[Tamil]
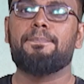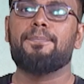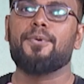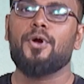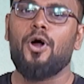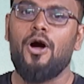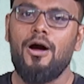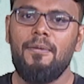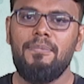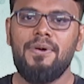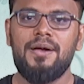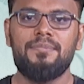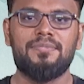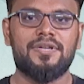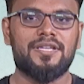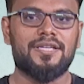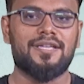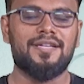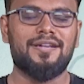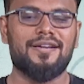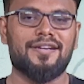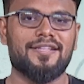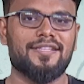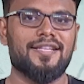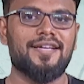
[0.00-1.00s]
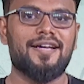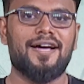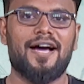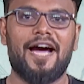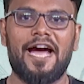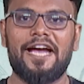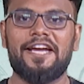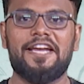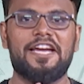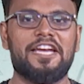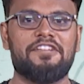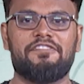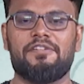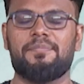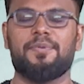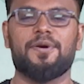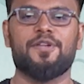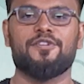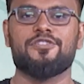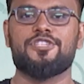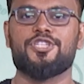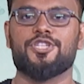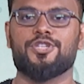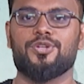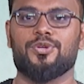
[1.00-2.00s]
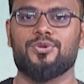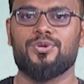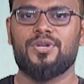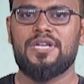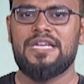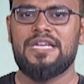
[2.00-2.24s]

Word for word: ப்ராப்ளம் இருக்குன்றத ஐடென்டிஃபை பண்ணி வச்சுக்கணும்